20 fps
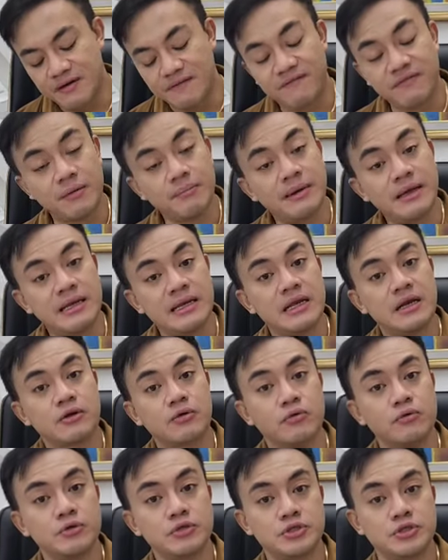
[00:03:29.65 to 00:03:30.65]
familial
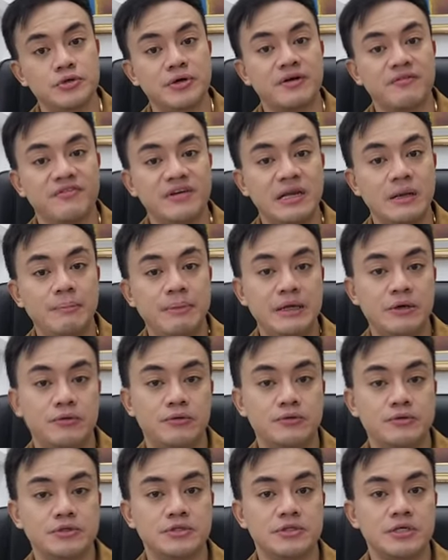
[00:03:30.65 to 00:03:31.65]
culture ang
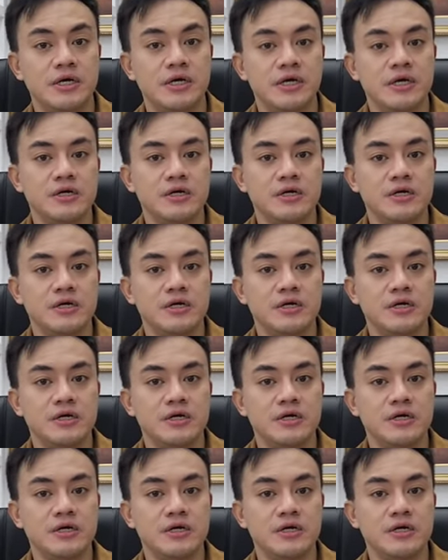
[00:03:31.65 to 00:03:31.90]
Filipinos.